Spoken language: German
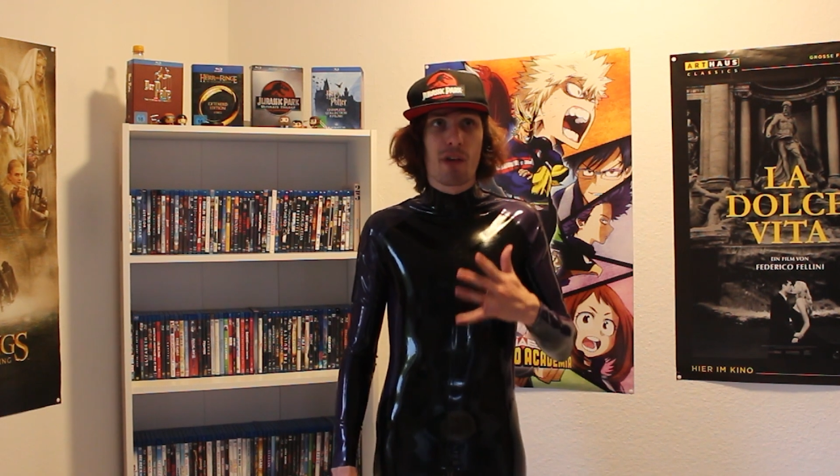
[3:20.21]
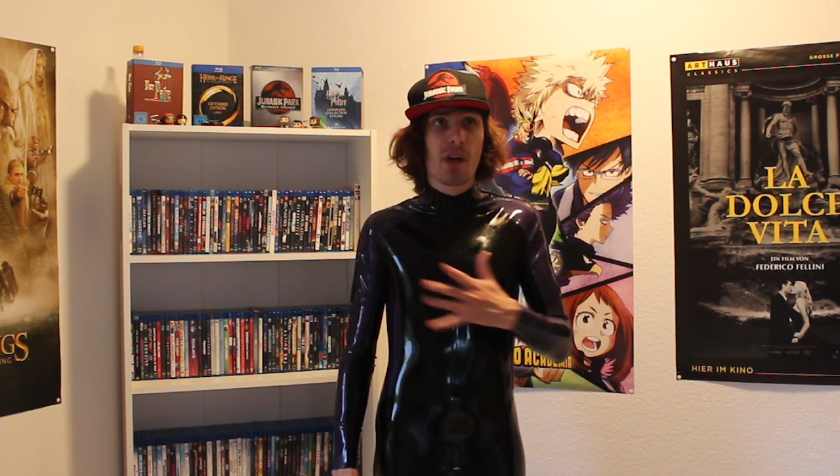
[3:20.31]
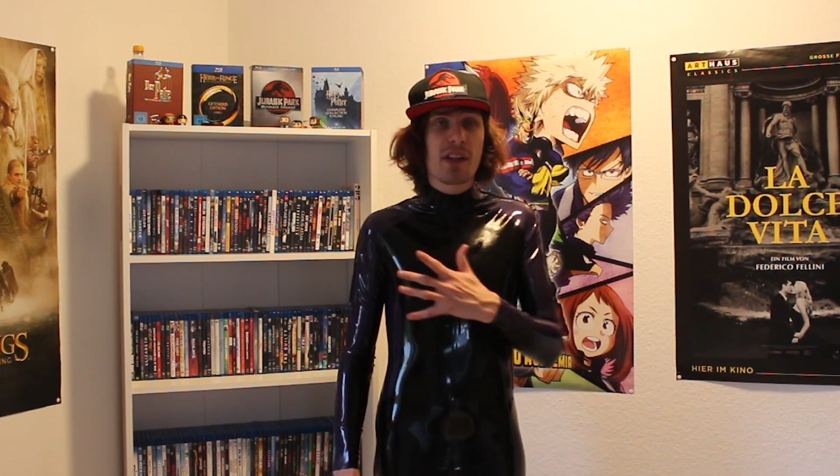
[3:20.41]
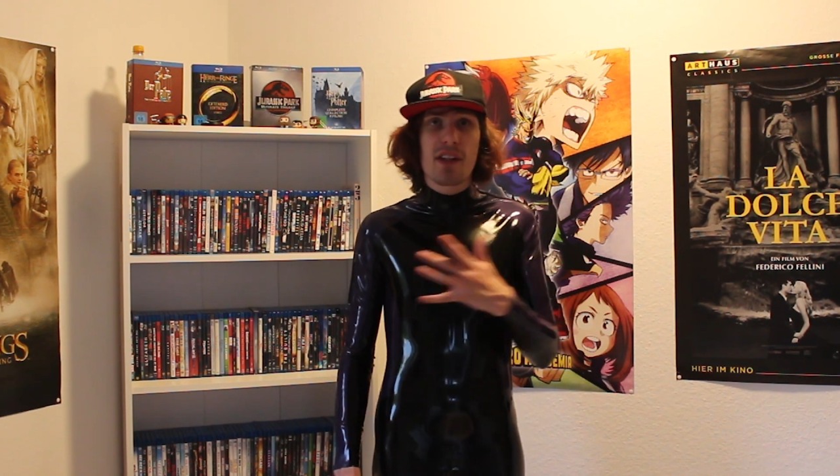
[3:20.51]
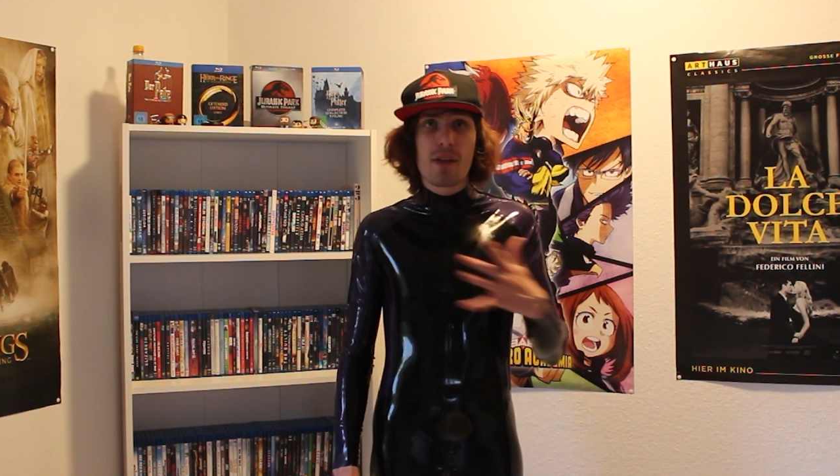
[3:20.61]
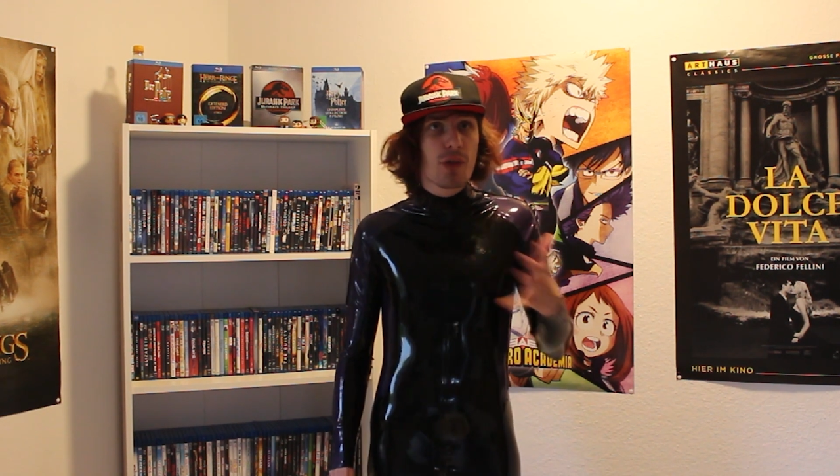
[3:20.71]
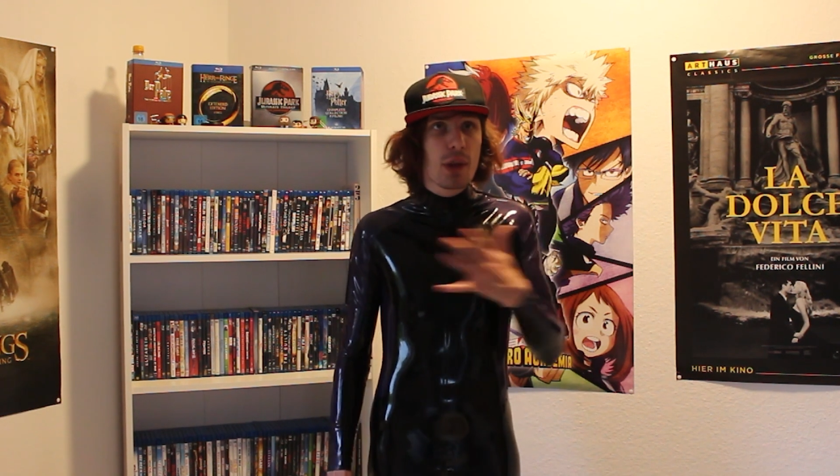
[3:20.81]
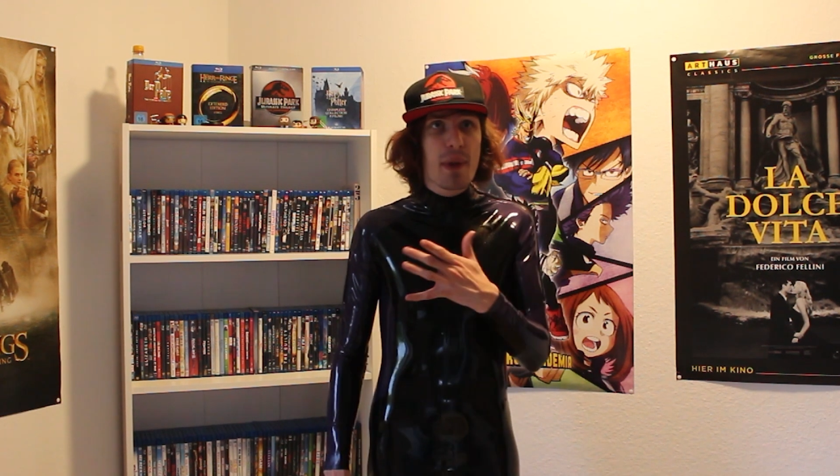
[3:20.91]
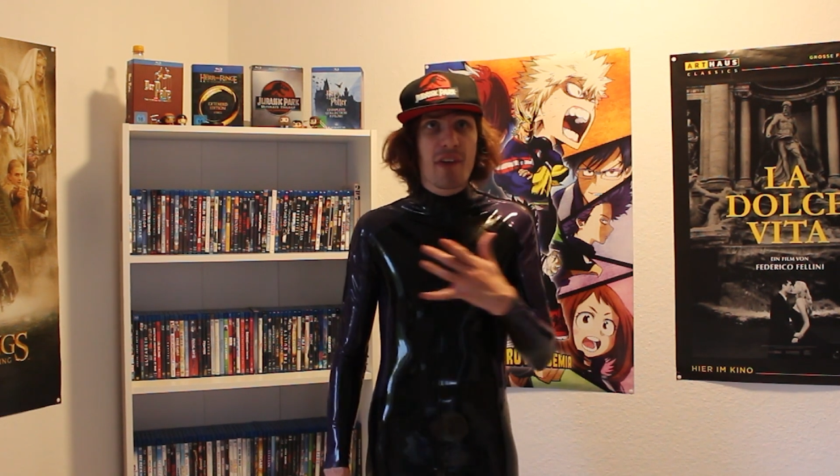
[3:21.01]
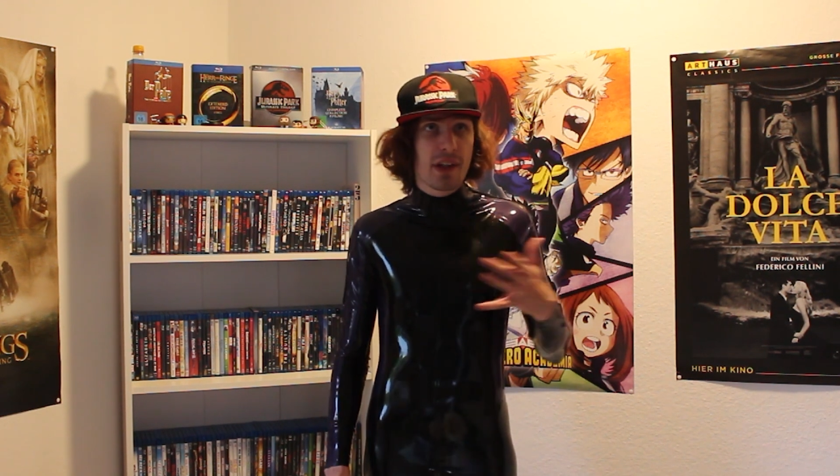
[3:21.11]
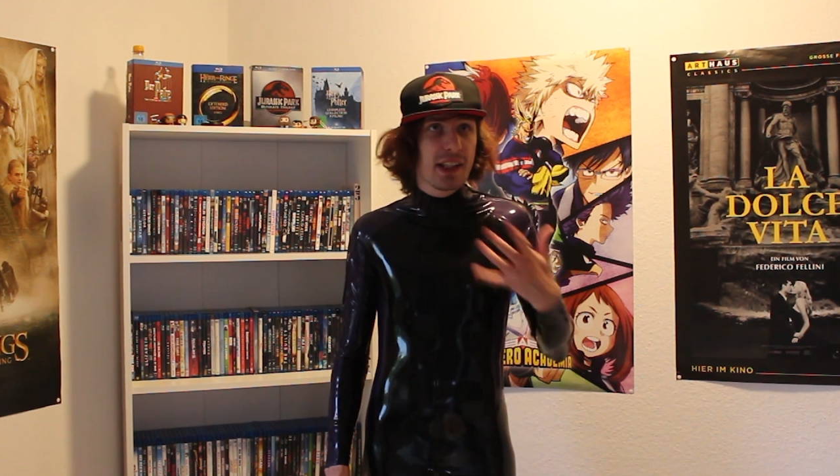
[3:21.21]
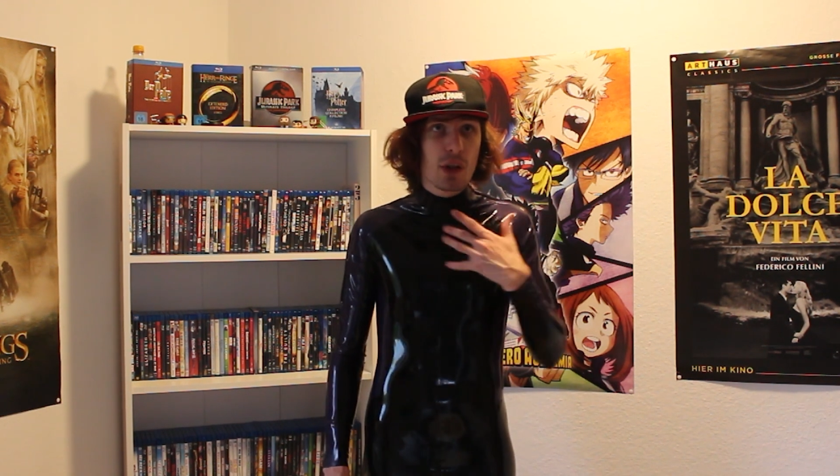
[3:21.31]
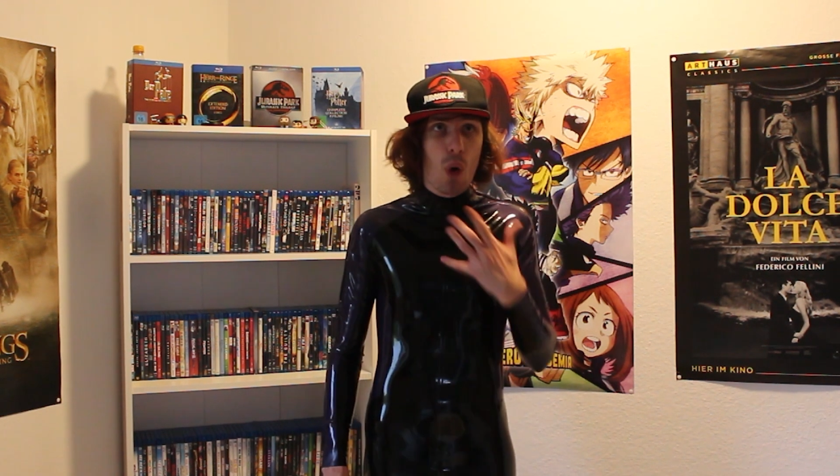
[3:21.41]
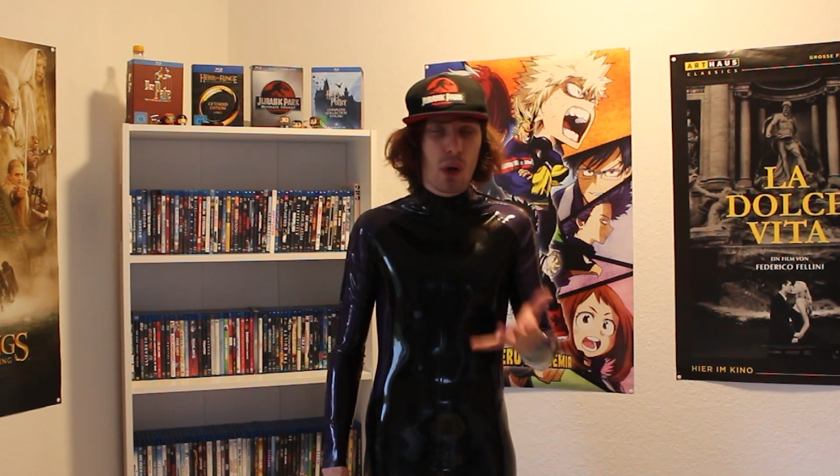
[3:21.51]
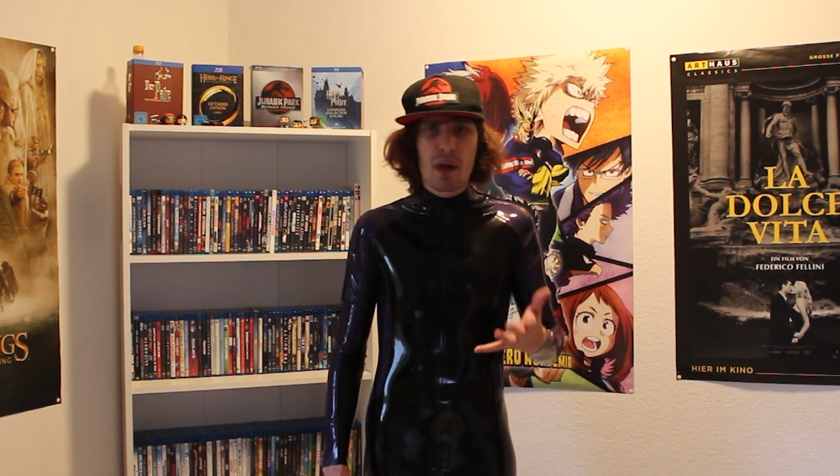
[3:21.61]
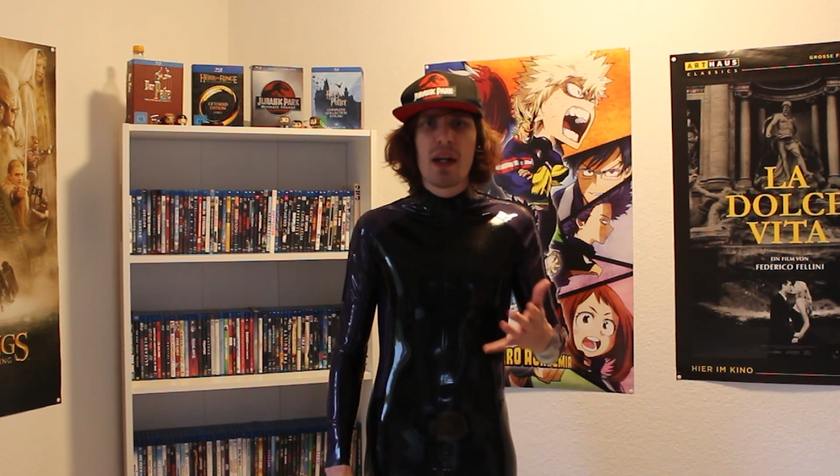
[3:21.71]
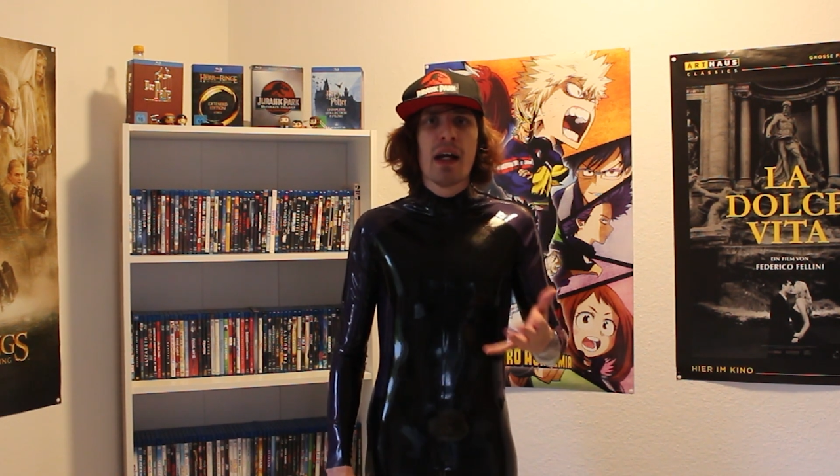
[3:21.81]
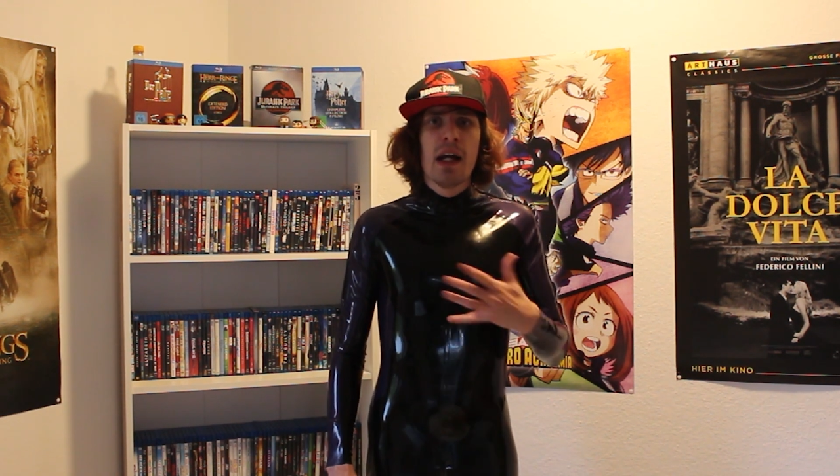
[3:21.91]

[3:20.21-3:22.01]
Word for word: sollte diesen Film besser nicht gucken,